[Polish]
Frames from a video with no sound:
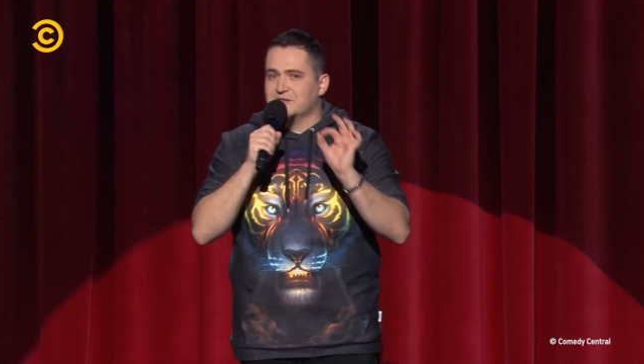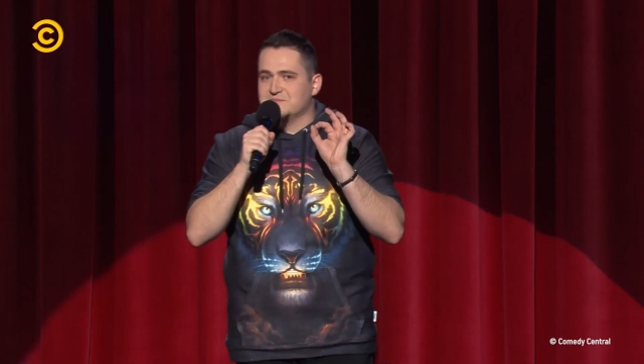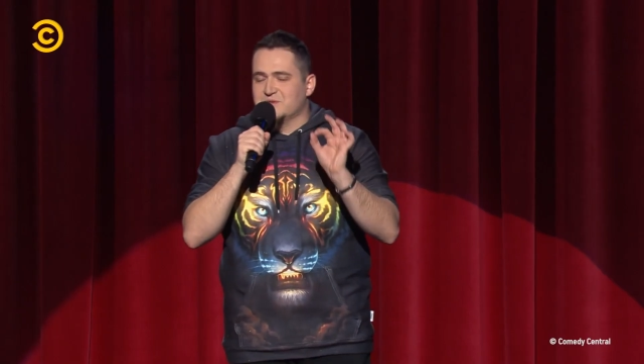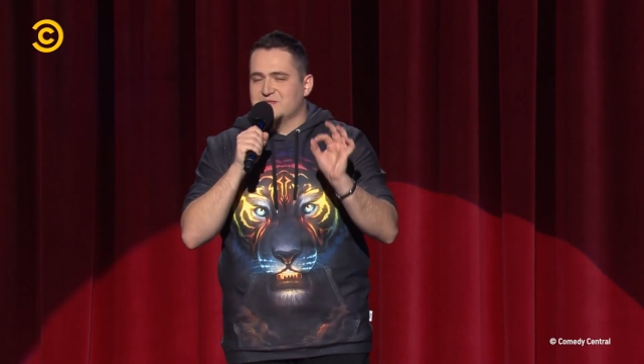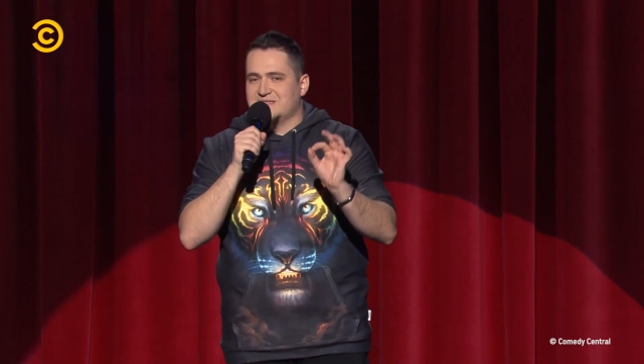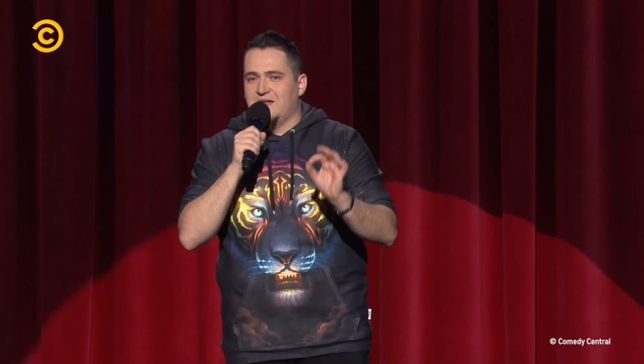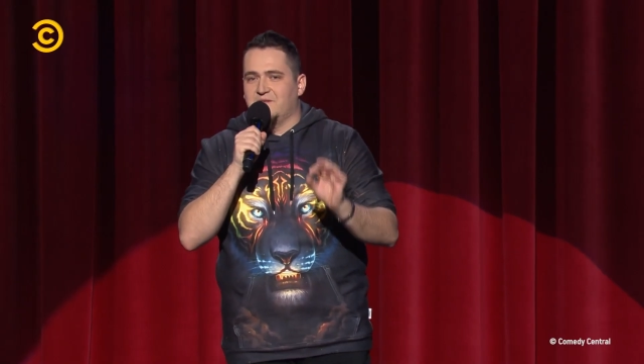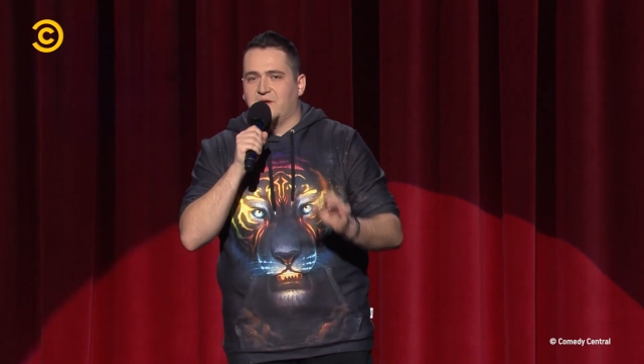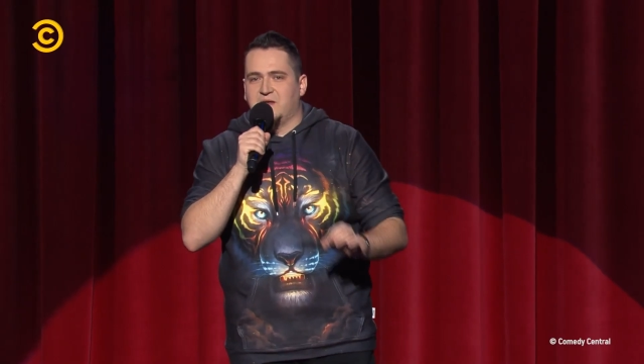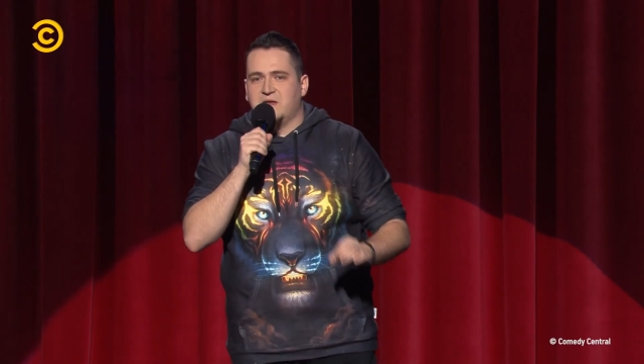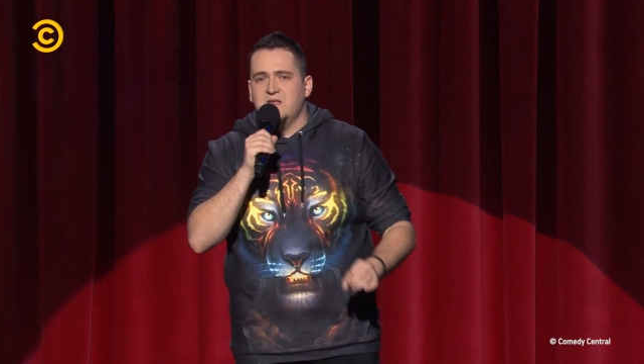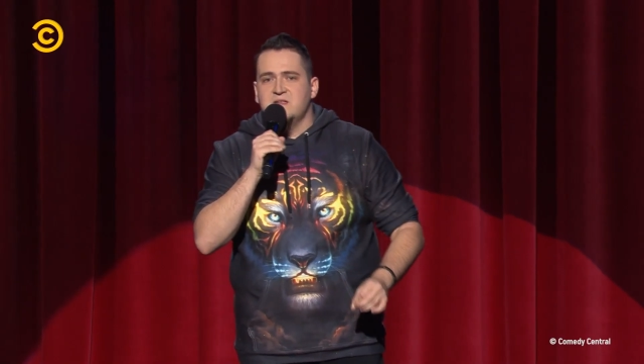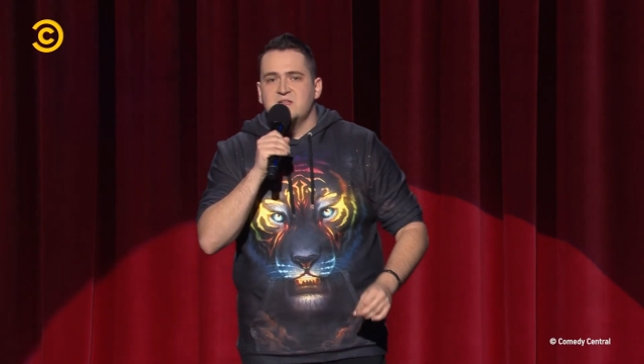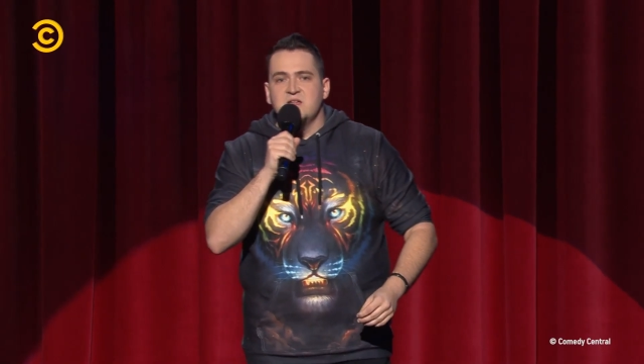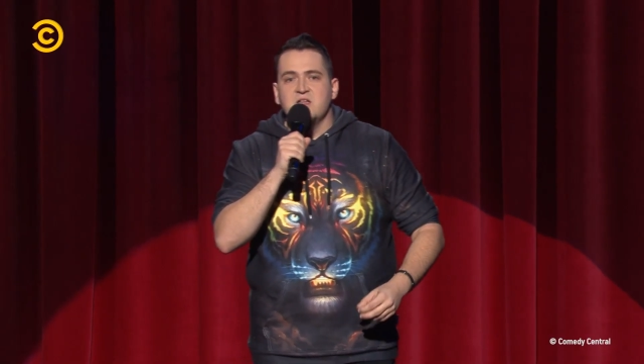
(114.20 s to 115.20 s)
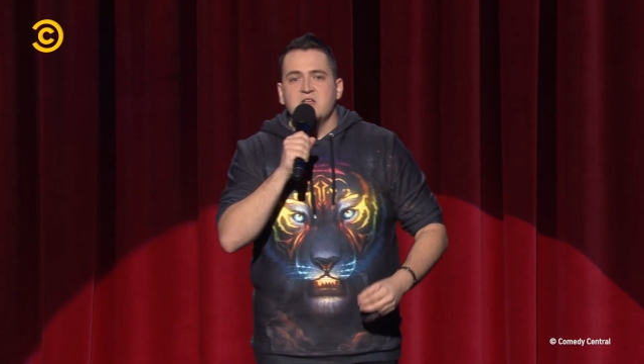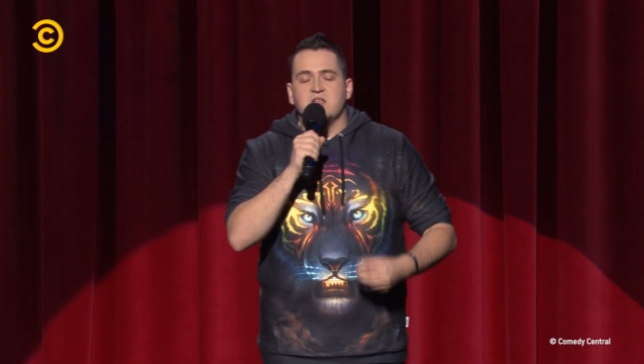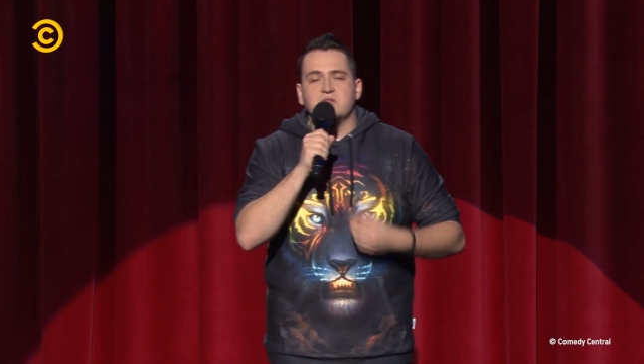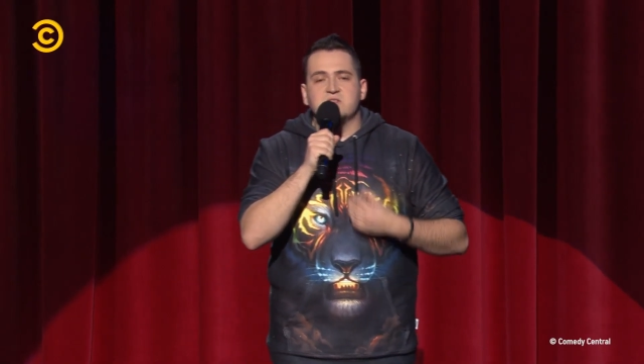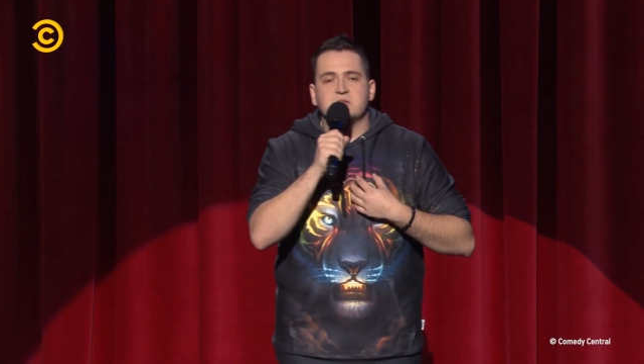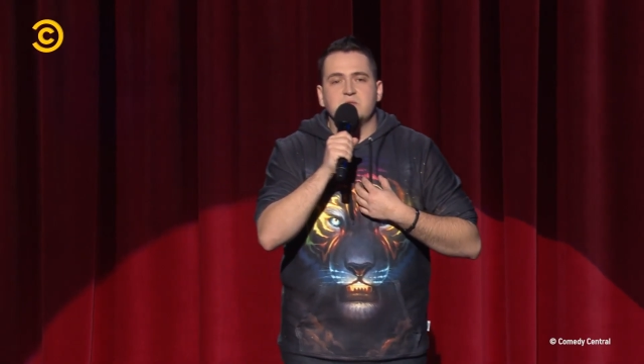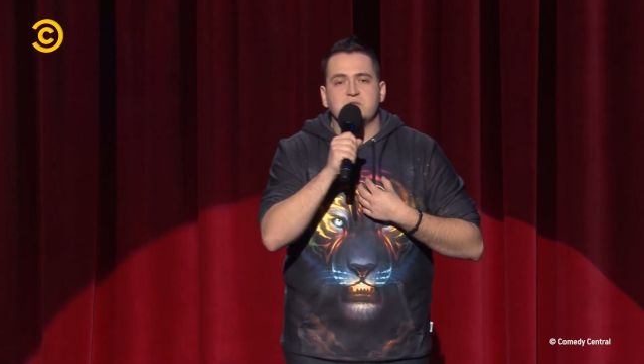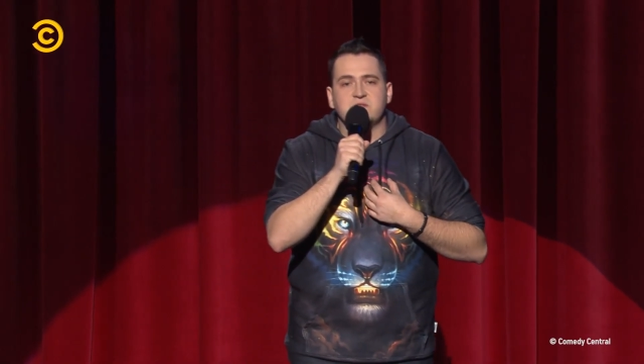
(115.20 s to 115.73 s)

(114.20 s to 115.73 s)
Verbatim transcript: to jest podstawa, nie? I on sobie